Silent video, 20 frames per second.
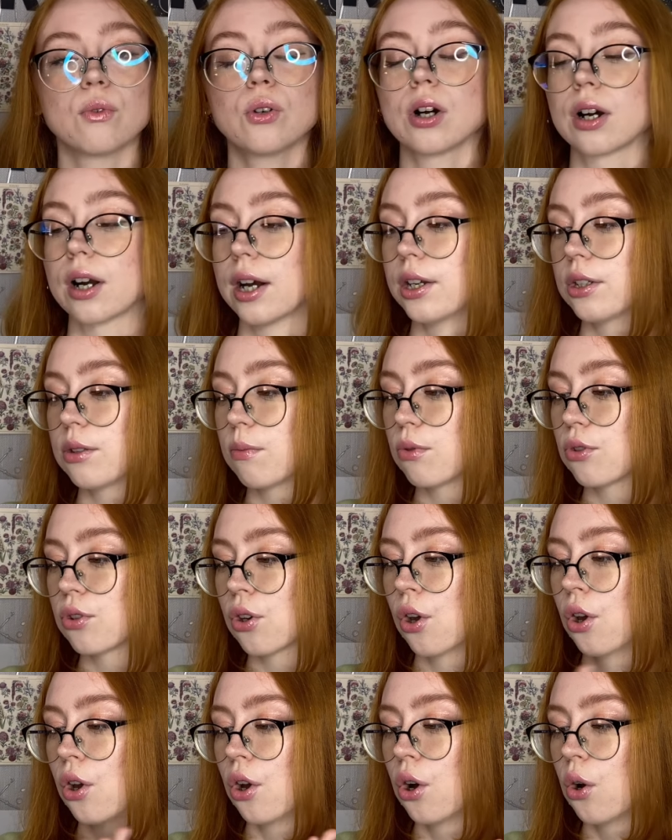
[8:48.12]
какая-нибудь
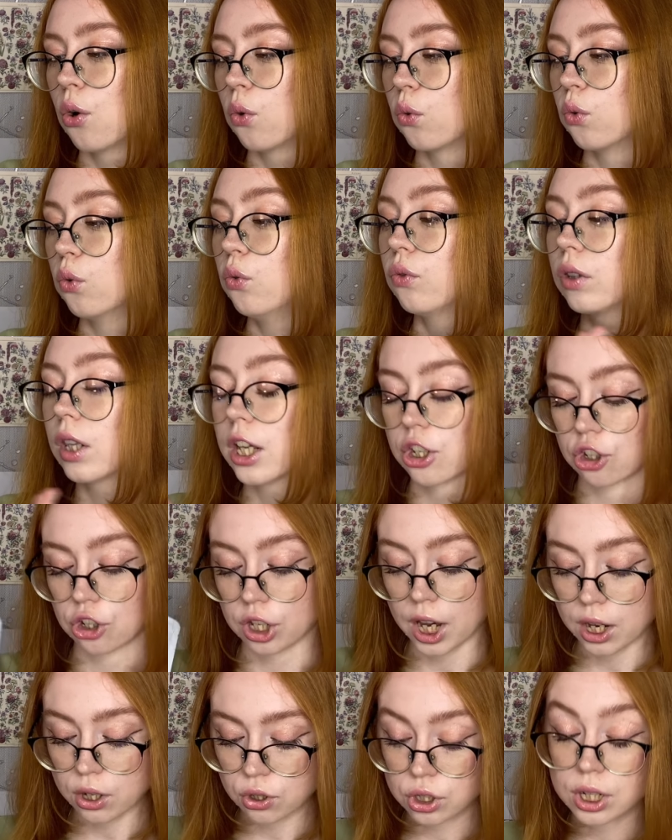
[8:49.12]

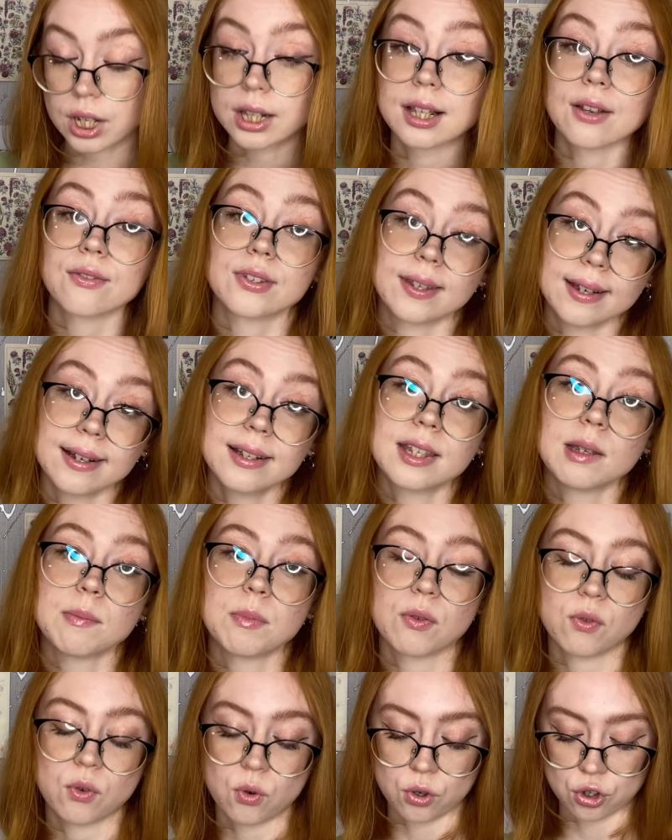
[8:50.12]
увлажняющая для всех
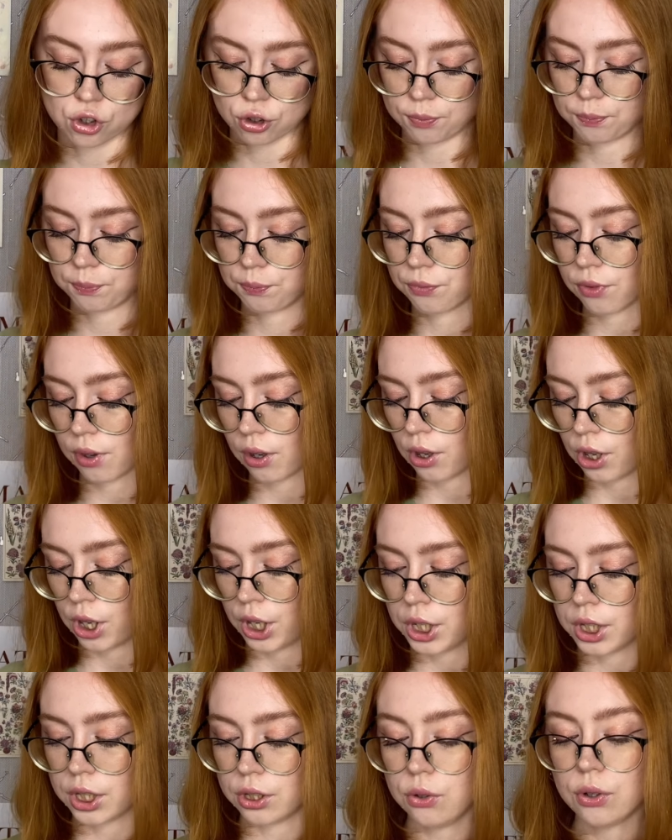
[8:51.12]
типов кожи.
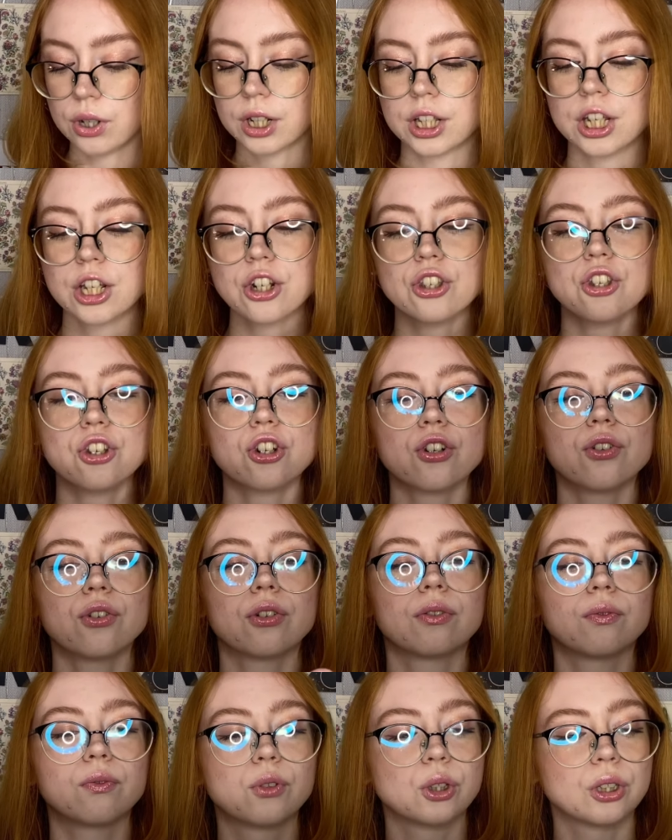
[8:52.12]
Ну и, конечно же,
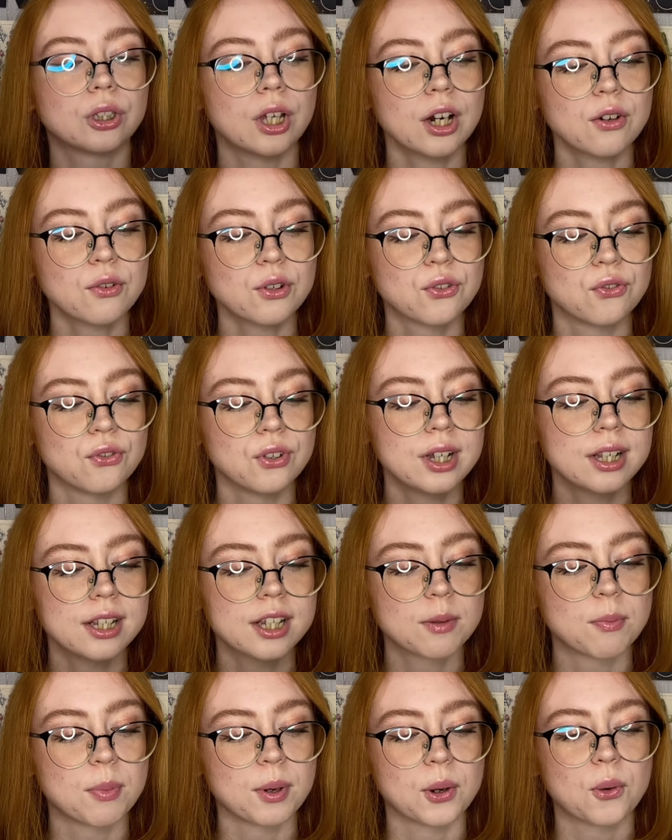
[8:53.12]
вот так вот
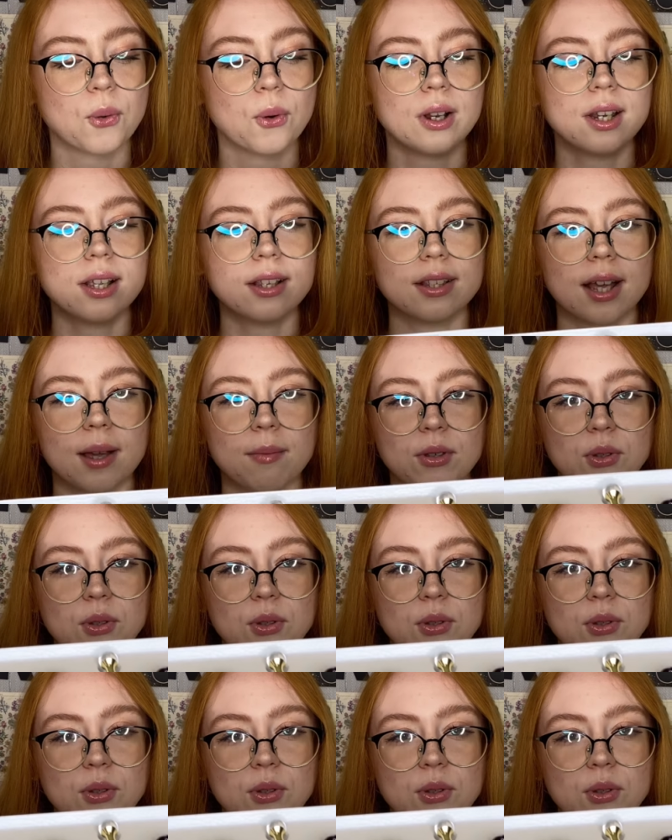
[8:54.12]
выглядят прикольно сами